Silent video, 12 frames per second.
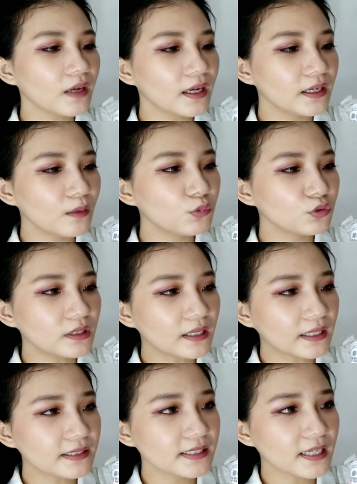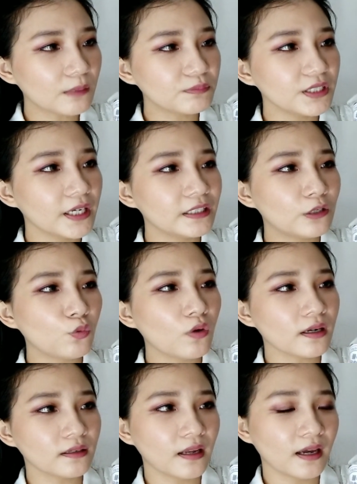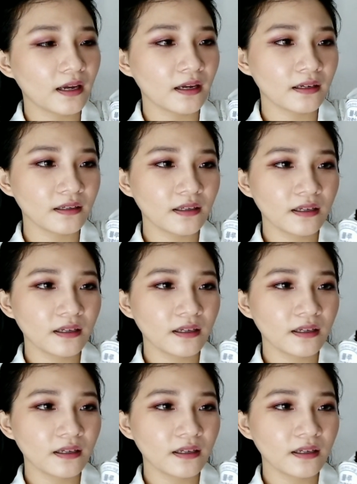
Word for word: ada butiran scrubnya yang warna